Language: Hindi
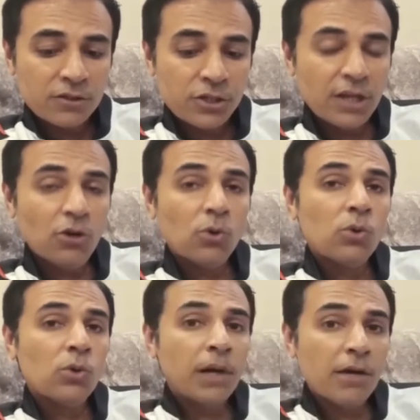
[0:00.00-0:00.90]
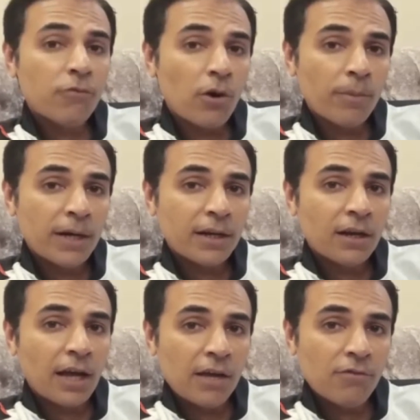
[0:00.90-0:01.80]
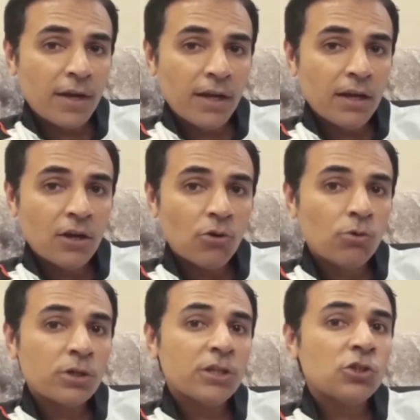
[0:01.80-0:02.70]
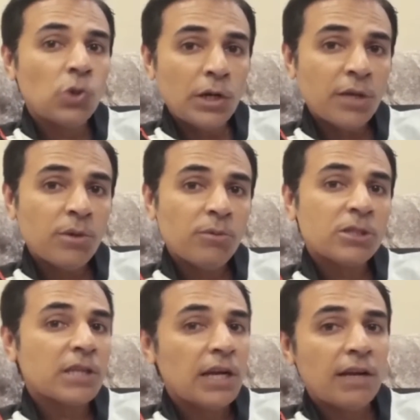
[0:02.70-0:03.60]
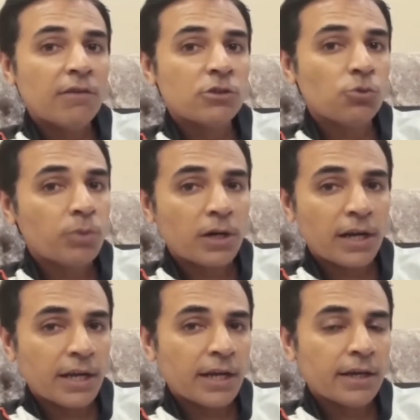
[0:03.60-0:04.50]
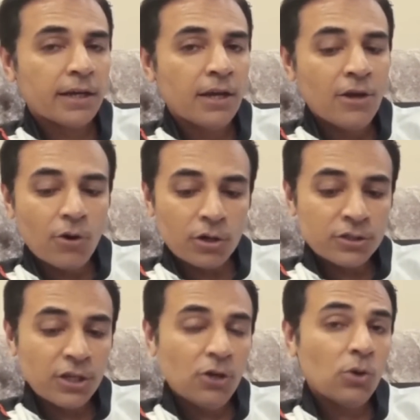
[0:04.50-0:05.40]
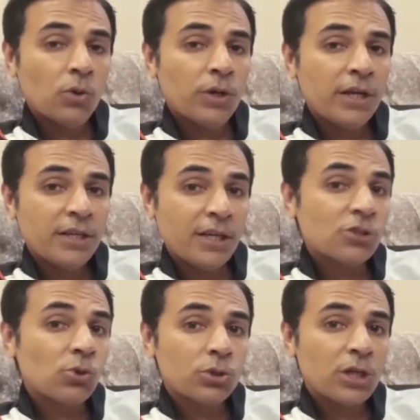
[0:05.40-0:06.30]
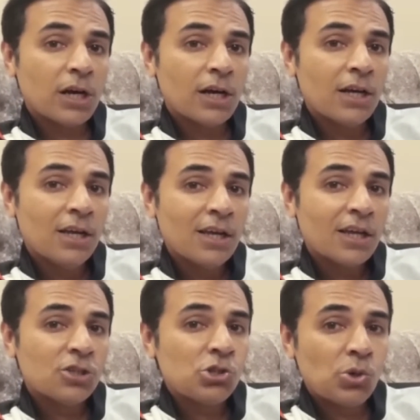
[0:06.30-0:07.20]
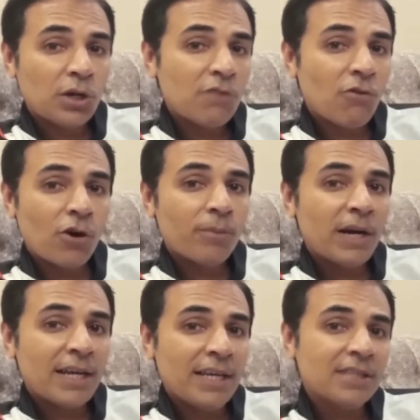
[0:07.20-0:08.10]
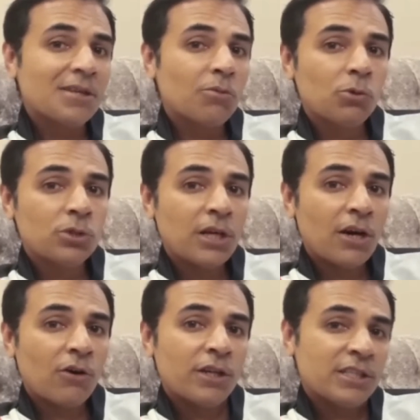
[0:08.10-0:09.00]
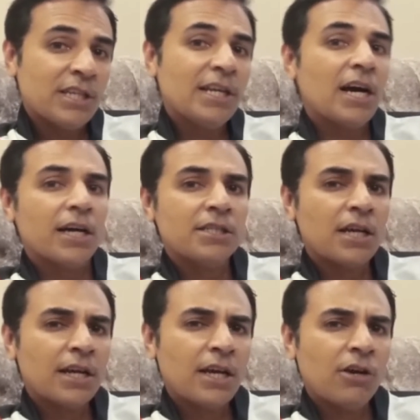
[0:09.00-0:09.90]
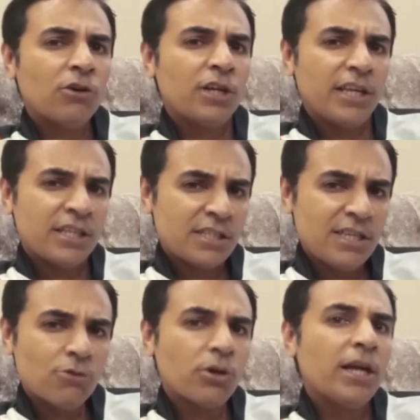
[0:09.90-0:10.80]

जिन लोगों बड़े फॉर्मेट अलाइव हैं उनकी छोटे में भी स्किल लेवल्स ऊपर रहेंगे और जिन लोगों ने ये सोचा कि छोटे फॉर्मेट ही सब कुछ है और इसी ने आगे जाना है और इसी को